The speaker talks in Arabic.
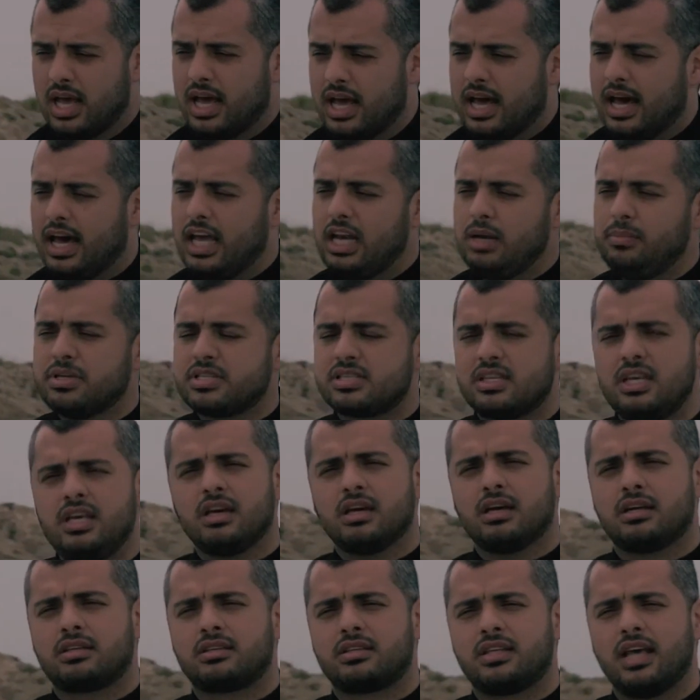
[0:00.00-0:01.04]
هل
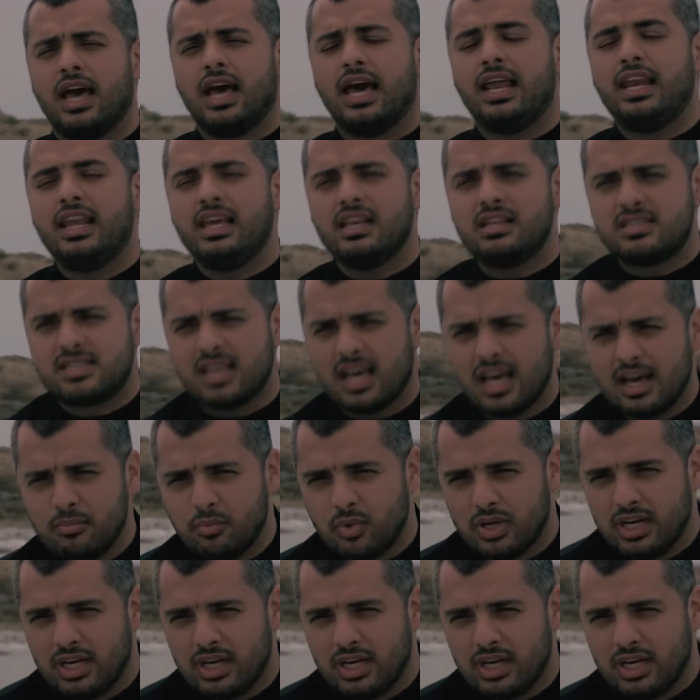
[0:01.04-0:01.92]
بصيغة الإلزام